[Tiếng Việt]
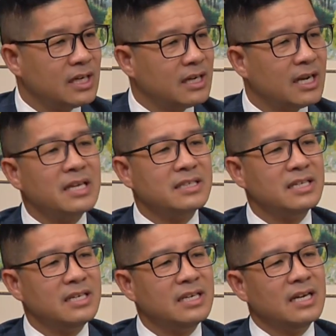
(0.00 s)
là
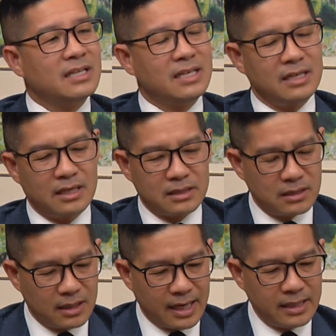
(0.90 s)
gì thì à,
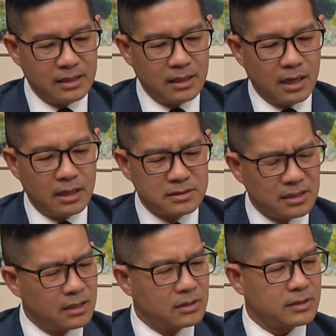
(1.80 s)
thưa anh à,
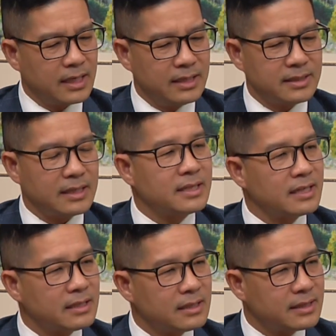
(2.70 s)
Sơn có thể giải
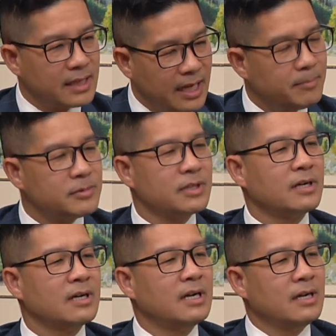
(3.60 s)
thích thêm
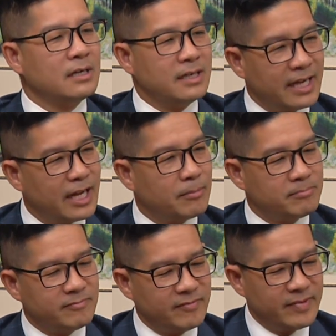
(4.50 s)
cho người
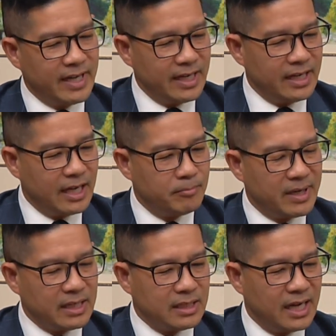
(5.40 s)
em để để
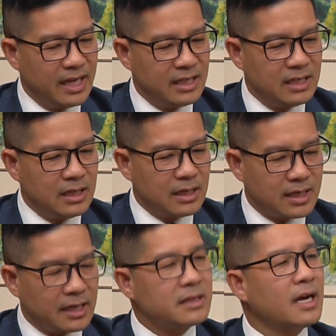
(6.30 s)
mình nên
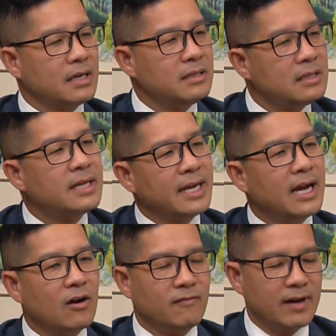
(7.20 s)
cẩn thận như thế
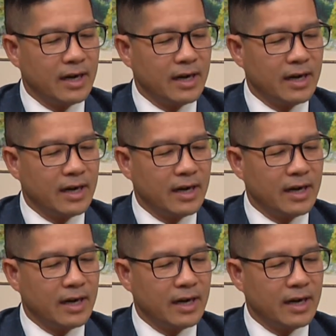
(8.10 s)
nào và